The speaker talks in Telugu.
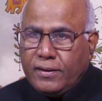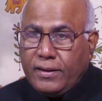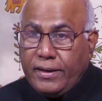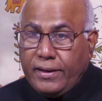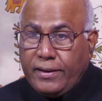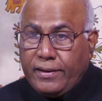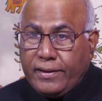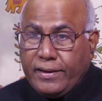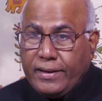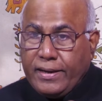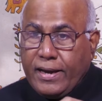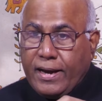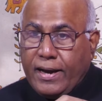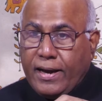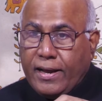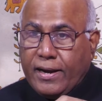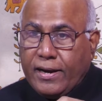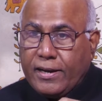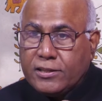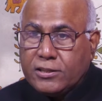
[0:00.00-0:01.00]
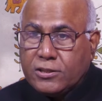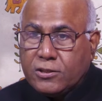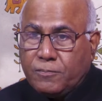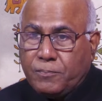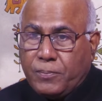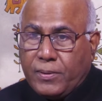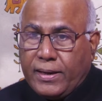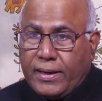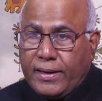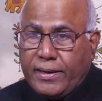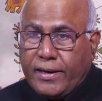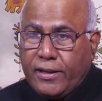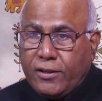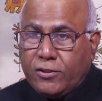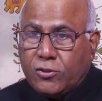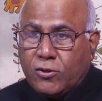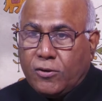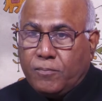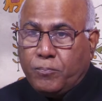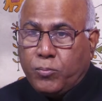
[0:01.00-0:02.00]
ఈ టీఆర్ఎస్
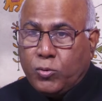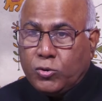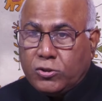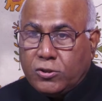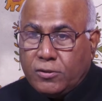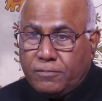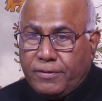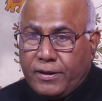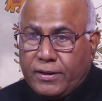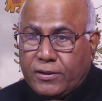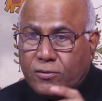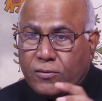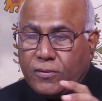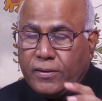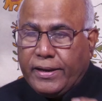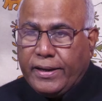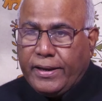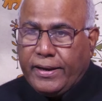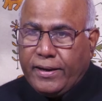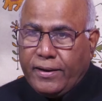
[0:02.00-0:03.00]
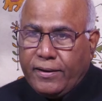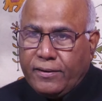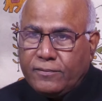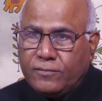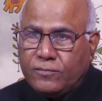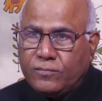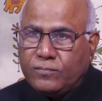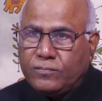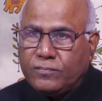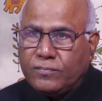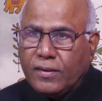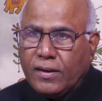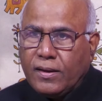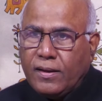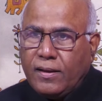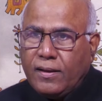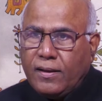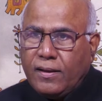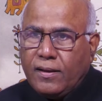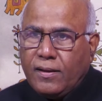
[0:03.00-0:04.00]
పార్టీతో పొత్తు పెట్టుకుని
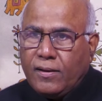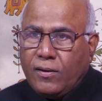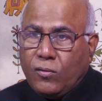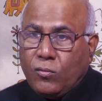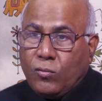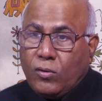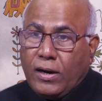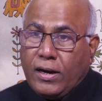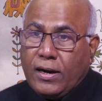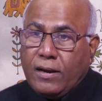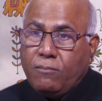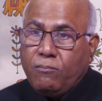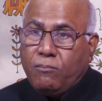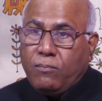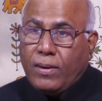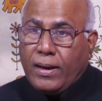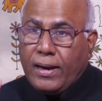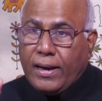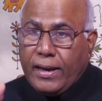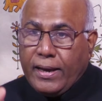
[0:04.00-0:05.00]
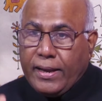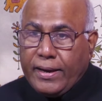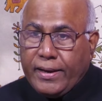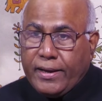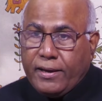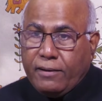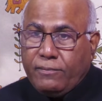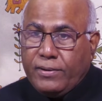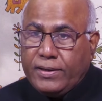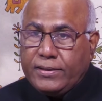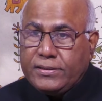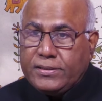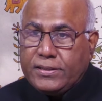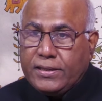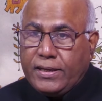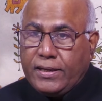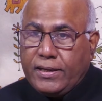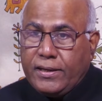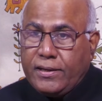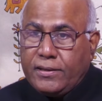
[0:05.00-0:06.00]
వాళ్ళ బలానికి
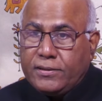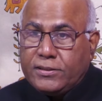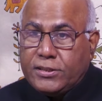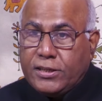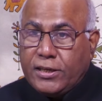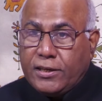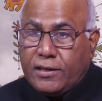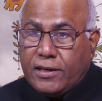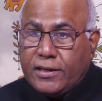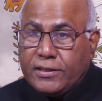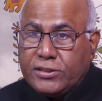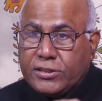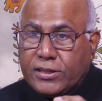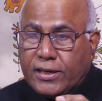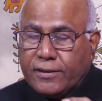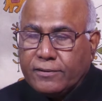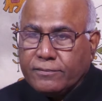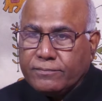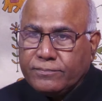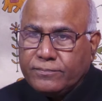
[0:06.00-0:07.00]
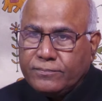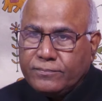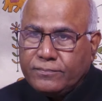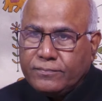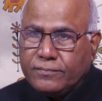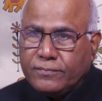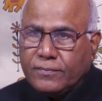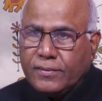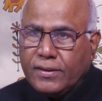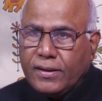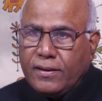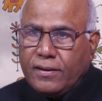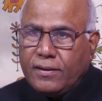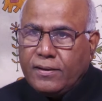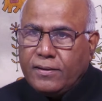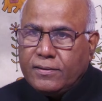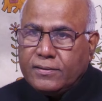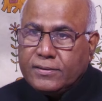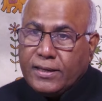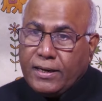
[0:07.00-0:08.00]
మించి సీట్లు ఇచ్చాడు
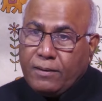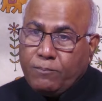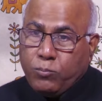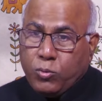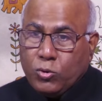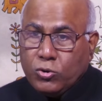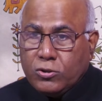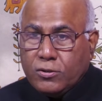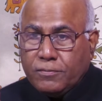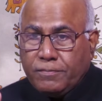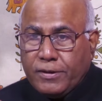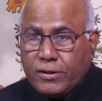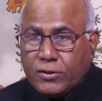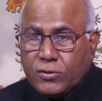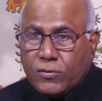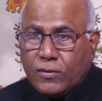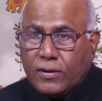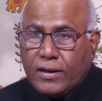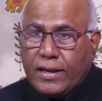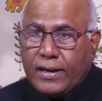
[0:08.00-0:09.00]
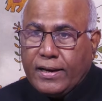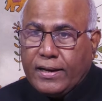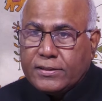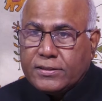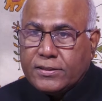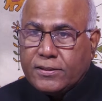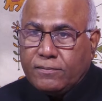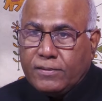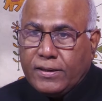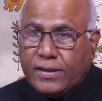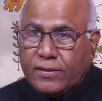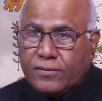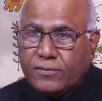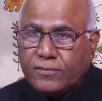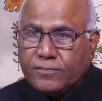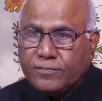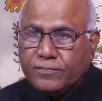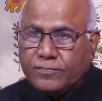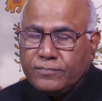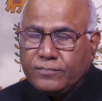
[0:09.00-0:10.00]
సరే పొత్తు పెట్టుకున్నా నష్టం లేదు
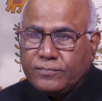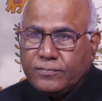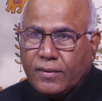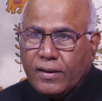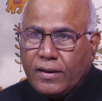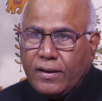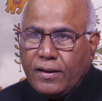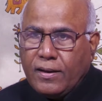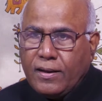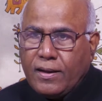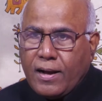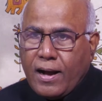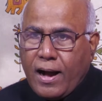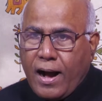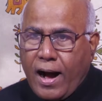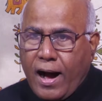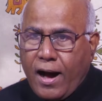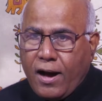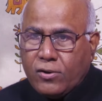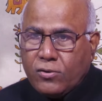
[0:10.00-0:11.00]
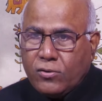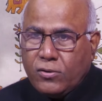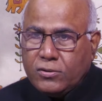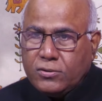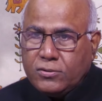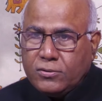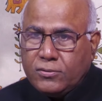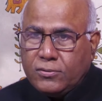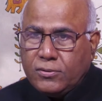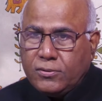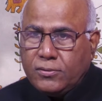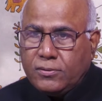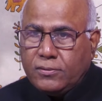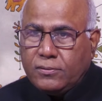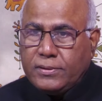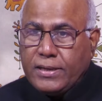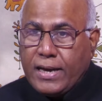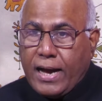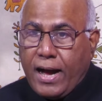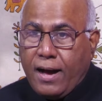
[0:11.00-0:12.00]
ఆ రోజు
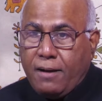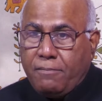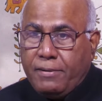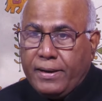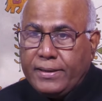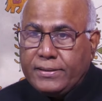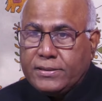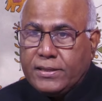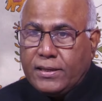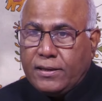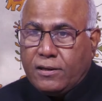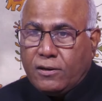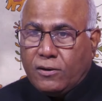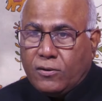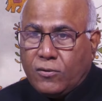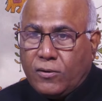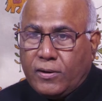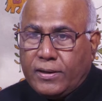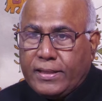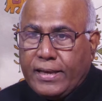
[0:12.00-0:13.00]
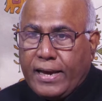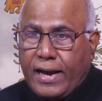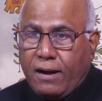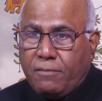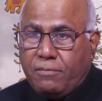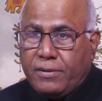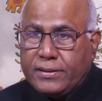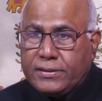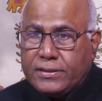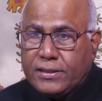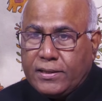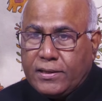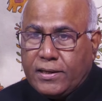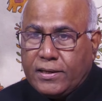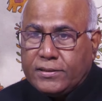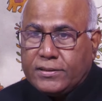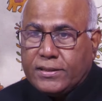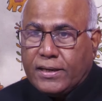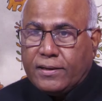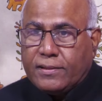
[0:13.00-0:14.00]
యాభై సీట్లు కోరితే యాభై సీట్లు
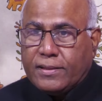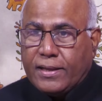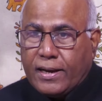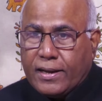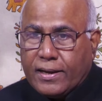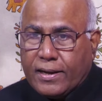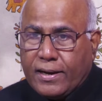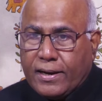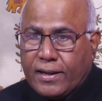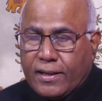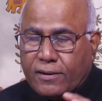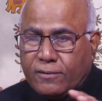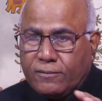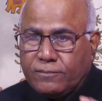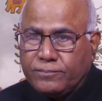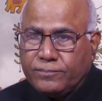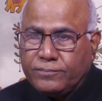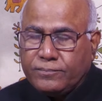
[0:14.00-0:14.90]
ఇచ్చాడు తెలంగాణలో